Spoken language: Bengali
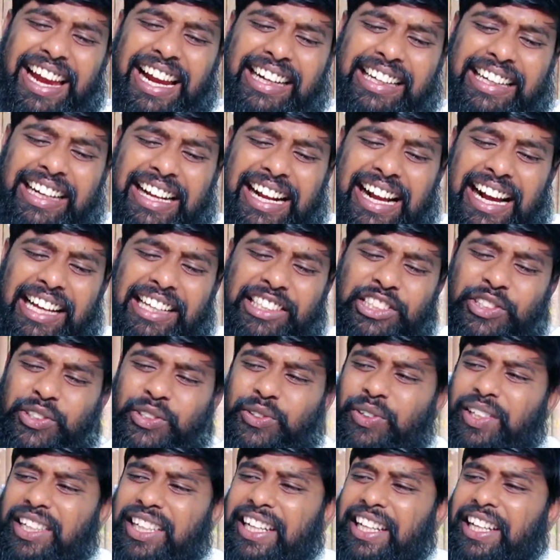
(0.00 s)
একটা গাছ
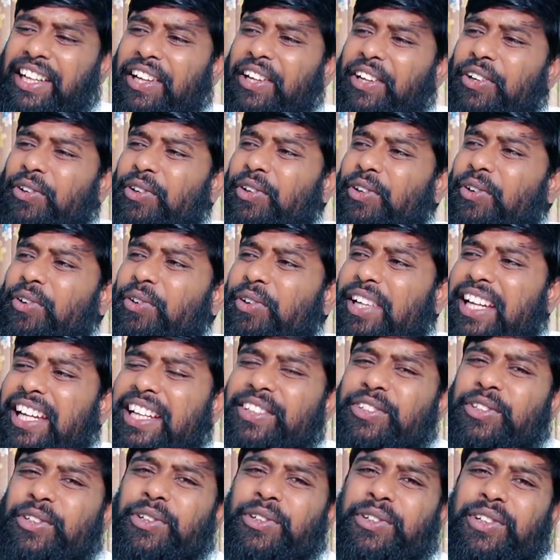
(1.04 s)
তুলে কোনো
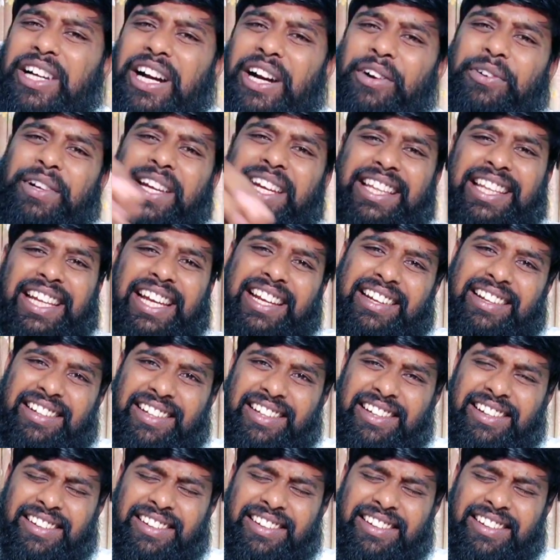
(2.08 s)
রোগের জন্য কাউকে দেন